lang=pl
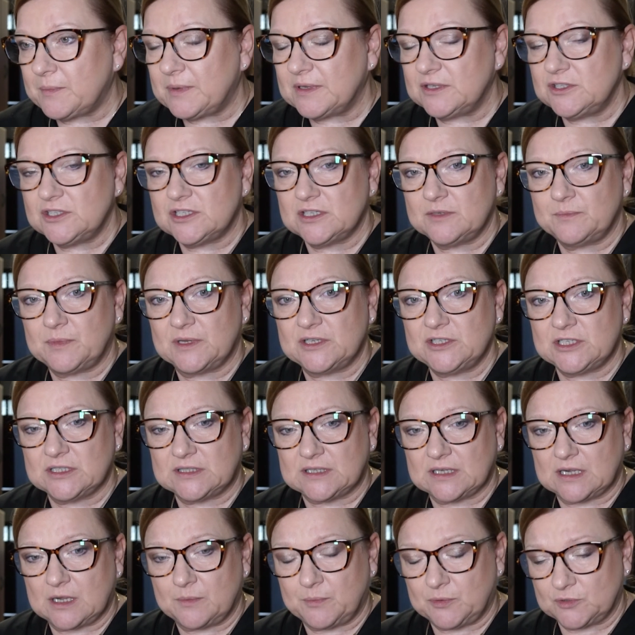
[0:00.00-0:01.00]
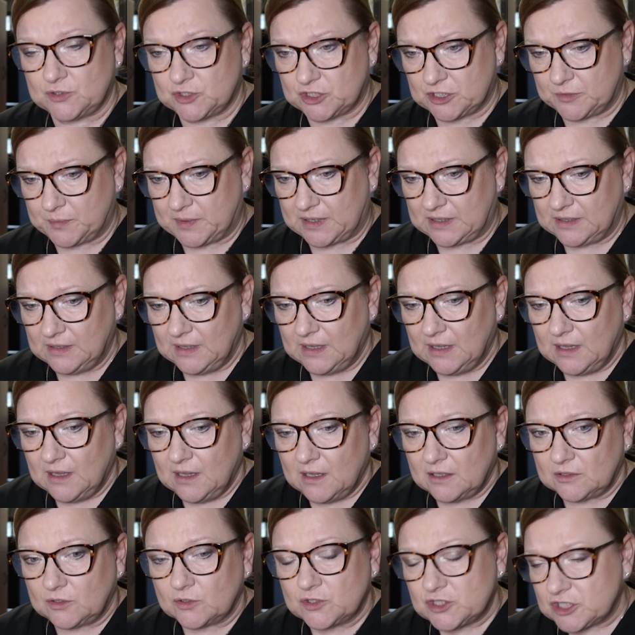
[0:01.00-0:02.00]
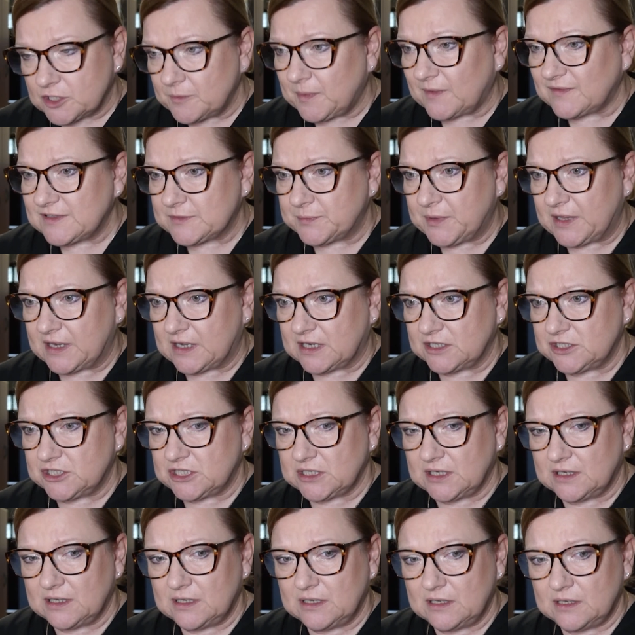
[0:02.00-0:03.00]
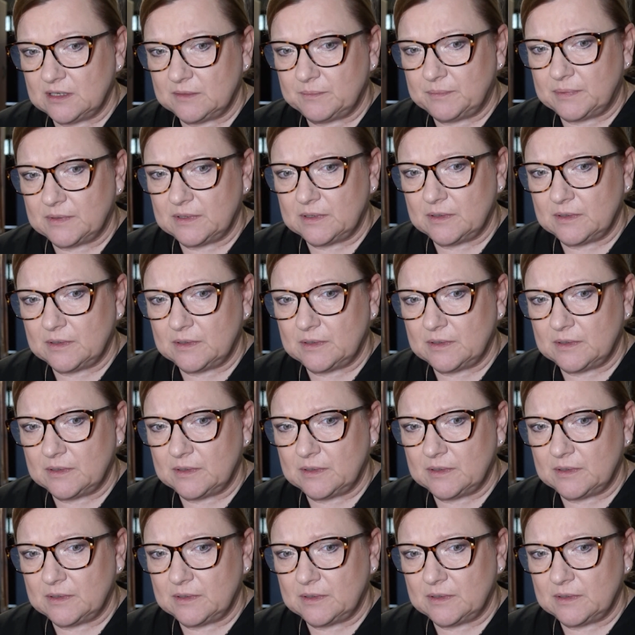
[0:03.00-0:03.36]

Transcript: będzie będzie i będzie taka potrzeba, to trzeba wspierać. E, e,